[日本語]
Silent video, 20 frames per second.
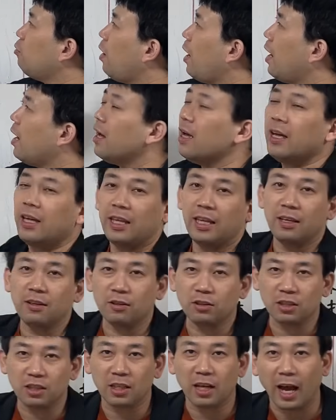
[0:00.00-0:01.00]
はい
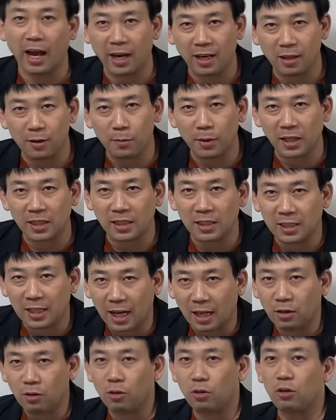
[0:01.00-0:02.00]
くつあります
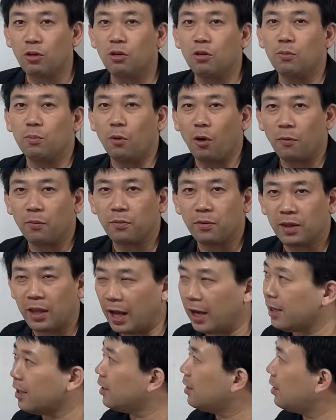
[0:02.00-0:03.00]
かという問
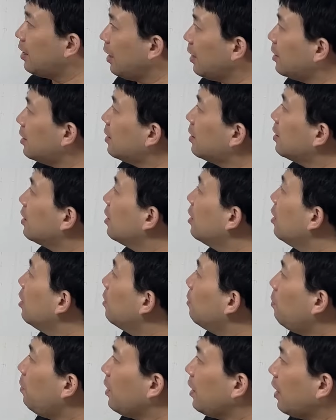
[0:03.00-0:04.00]
題です。
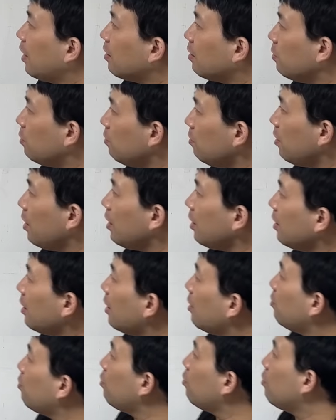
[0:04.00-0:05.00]
まあ、約分でき
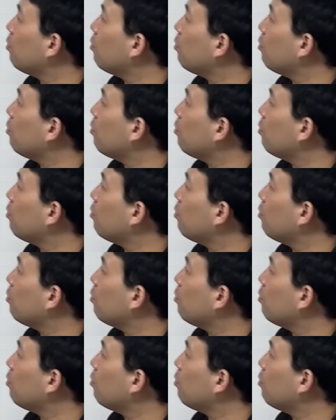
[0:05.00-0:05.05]
ないとい